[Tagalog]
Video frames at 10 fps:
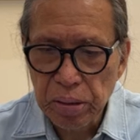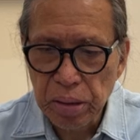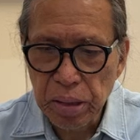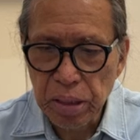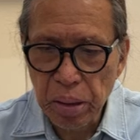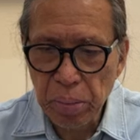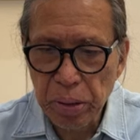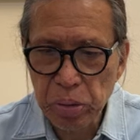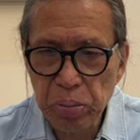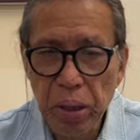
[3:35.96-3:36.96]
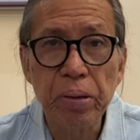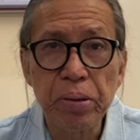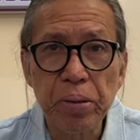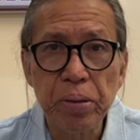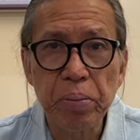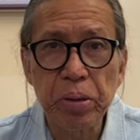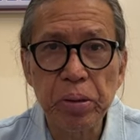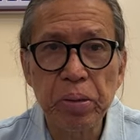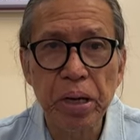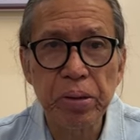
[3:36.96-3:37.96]
Nakapanood ba ako? Nakapanood
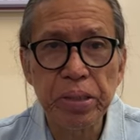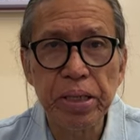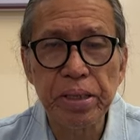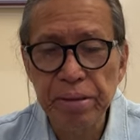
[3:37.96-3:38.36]
ba ako dyan?